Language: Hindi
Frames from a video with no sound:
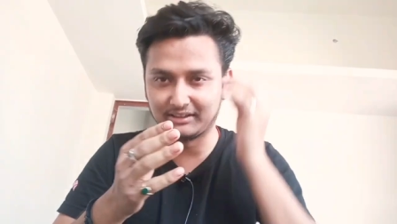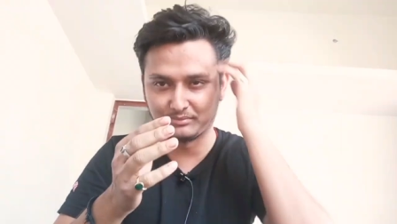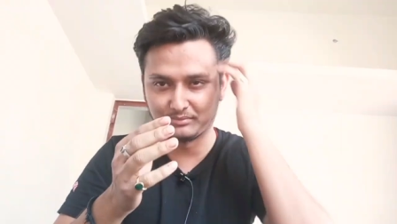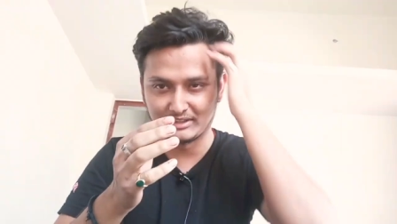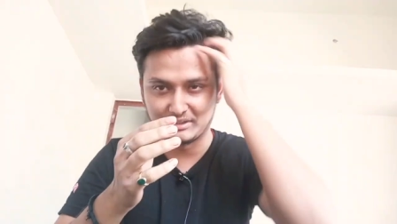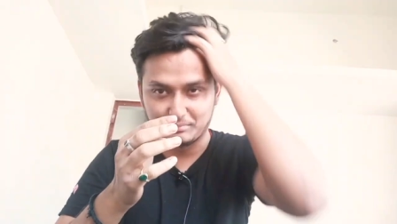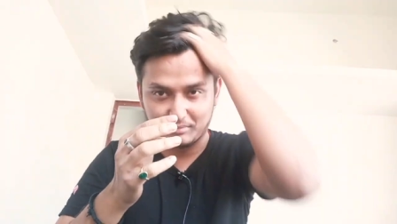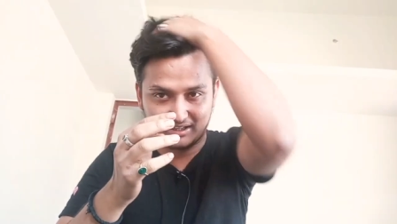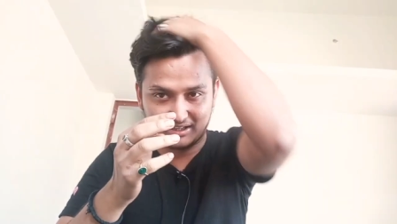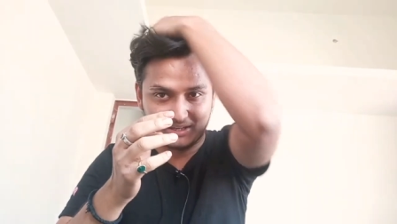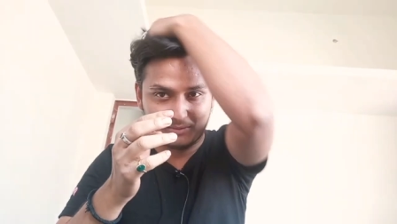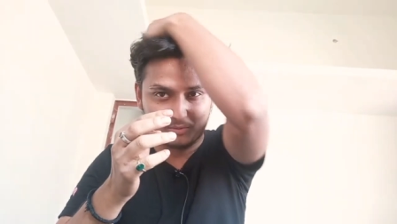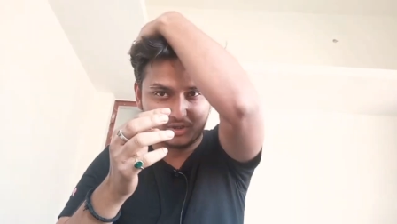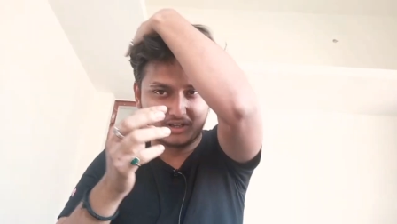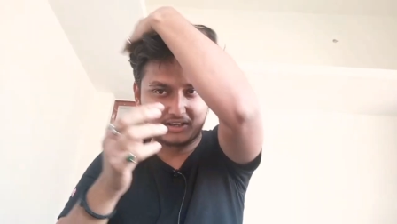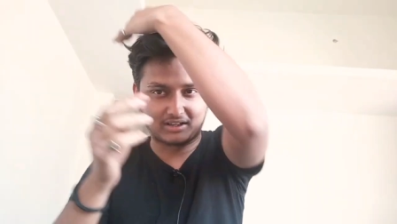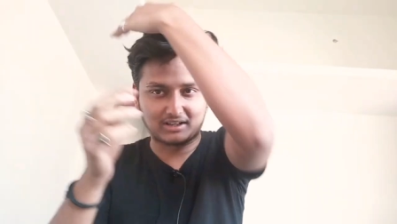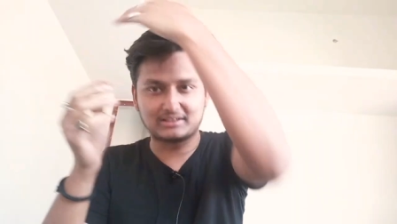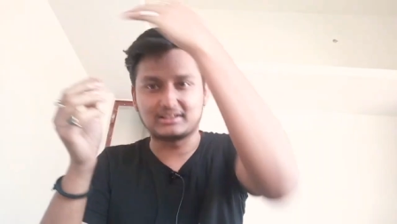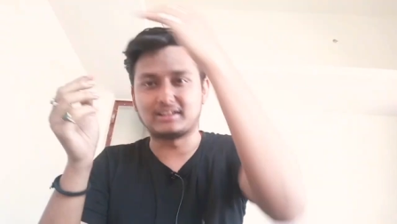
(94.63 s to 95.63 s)
मतलब मन नहीं मुझे लग
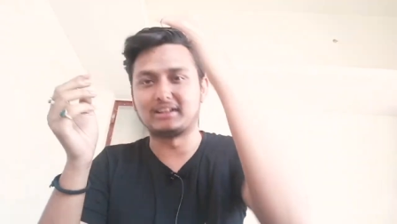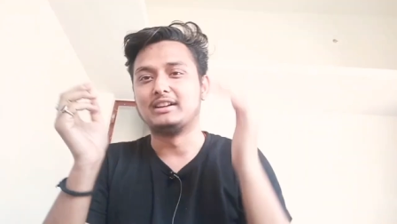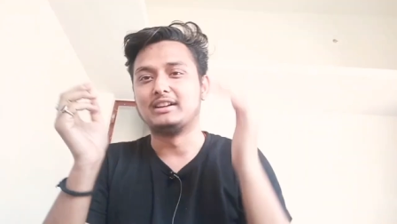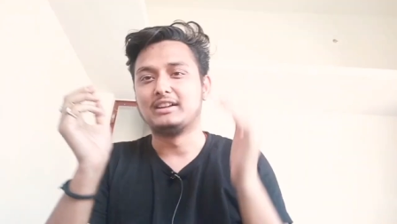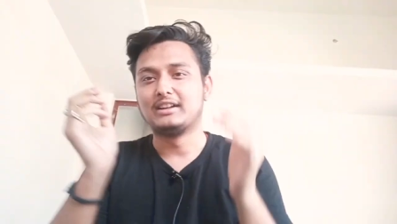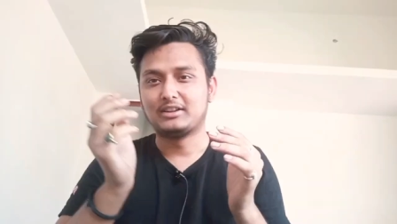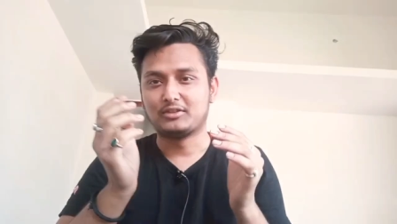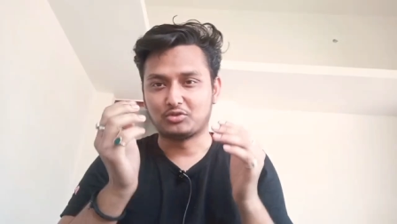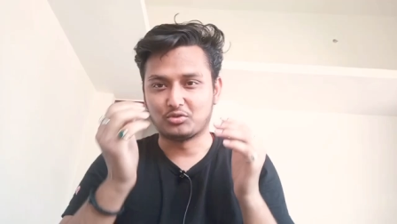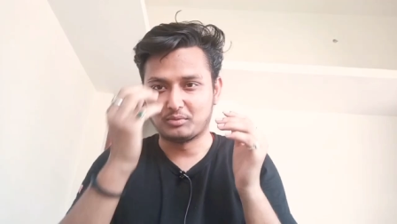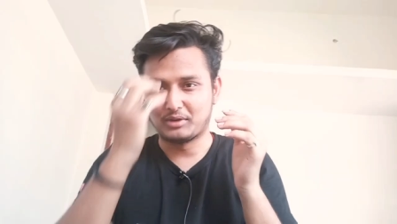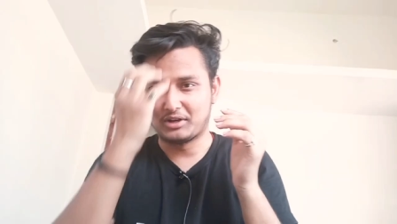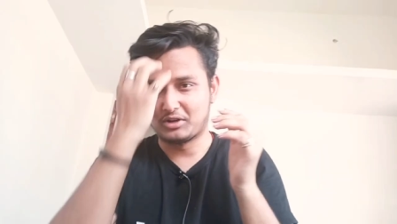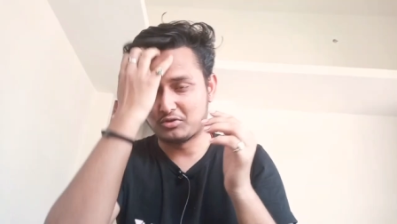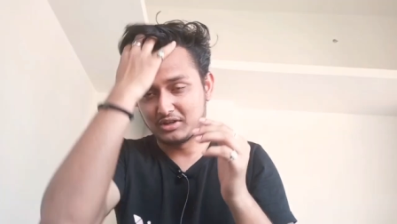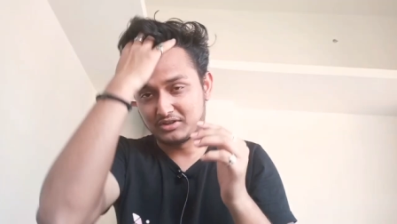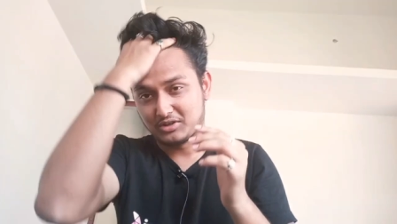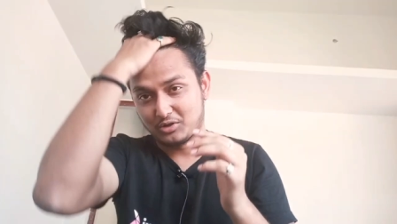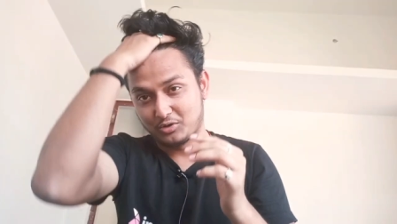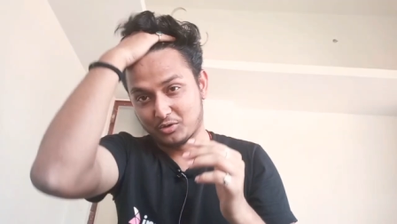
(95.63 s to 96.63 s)
रहा था तो मैंने
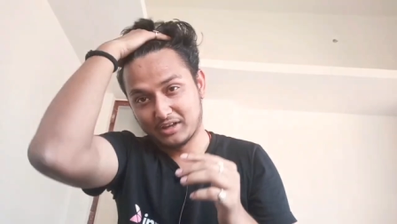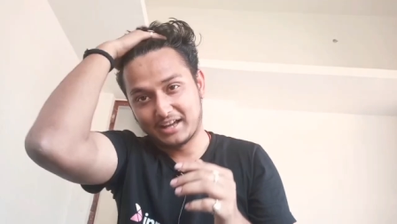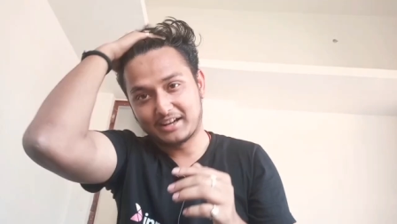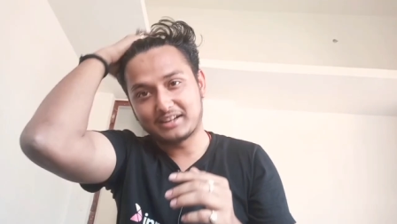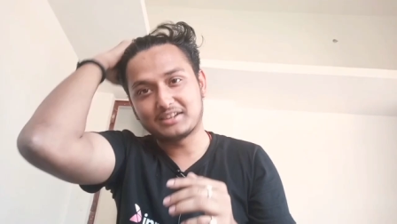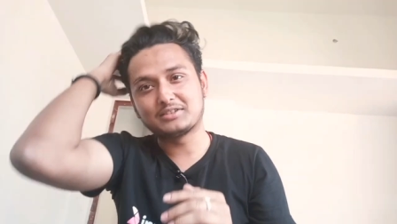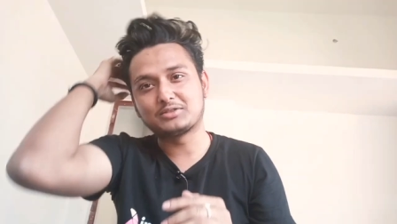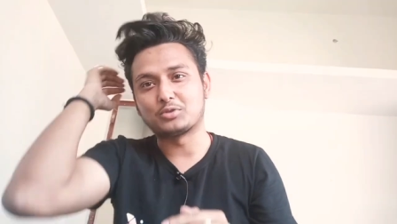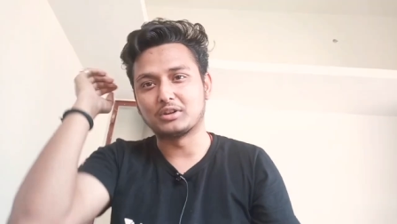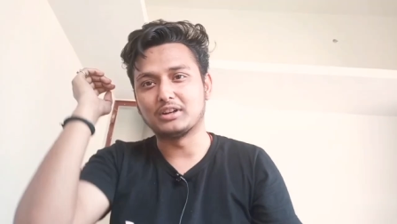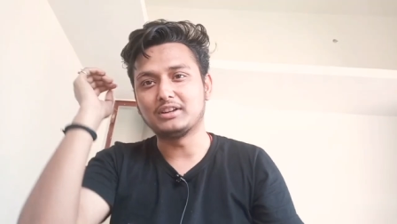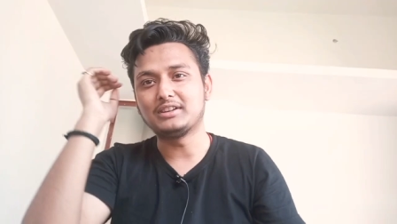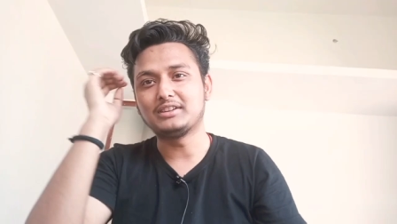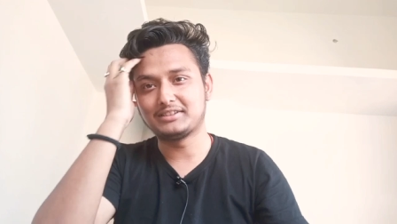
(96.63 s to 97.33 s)
सोचा चलो यार थोड़ा